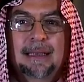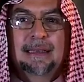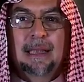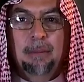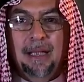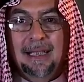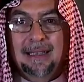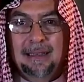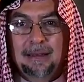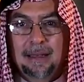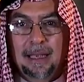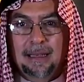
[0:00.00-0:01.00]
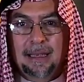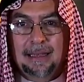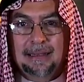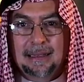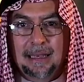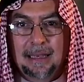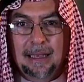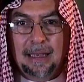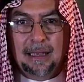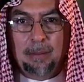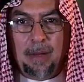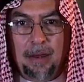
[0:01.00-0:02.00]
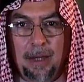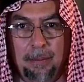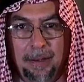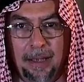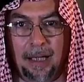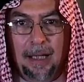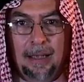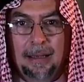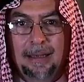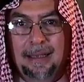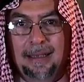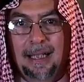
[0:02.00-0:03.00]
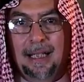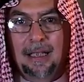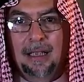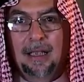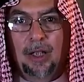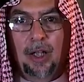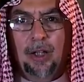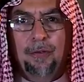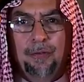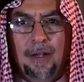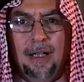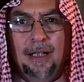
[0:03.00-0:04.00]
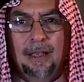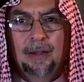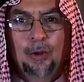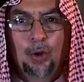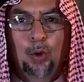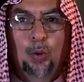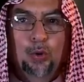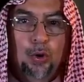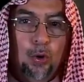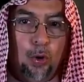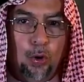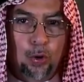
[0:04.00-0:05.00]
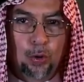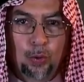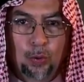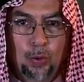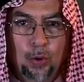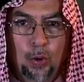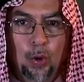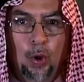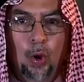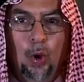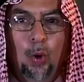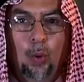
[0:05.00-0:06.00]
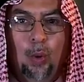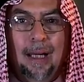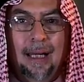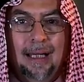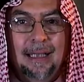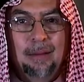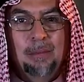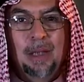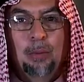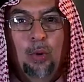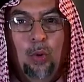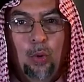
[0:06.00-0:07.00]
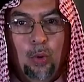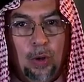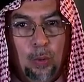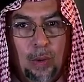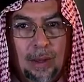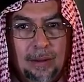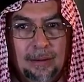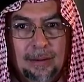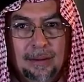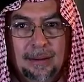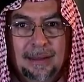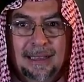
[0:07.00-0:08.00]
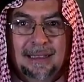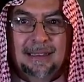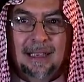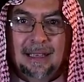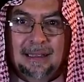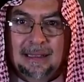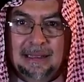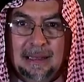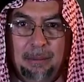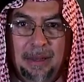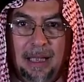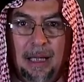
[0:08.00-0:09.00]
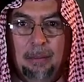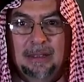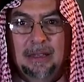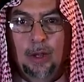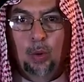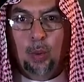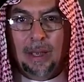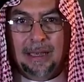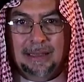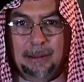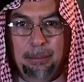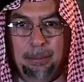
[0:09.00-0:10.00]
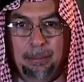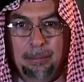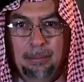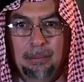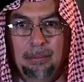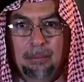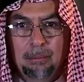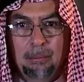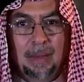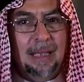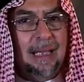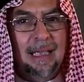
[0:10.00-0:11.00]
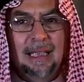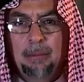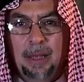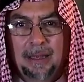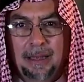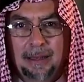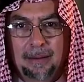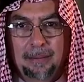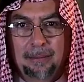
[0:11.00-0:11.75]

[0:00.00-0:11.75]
زمان كان الإنسان يقدم الذبيحة لله عرفان وشكر له ولكن مع مرور الوقت صارت الذبيحة مثل الواجب ما لها أي معنى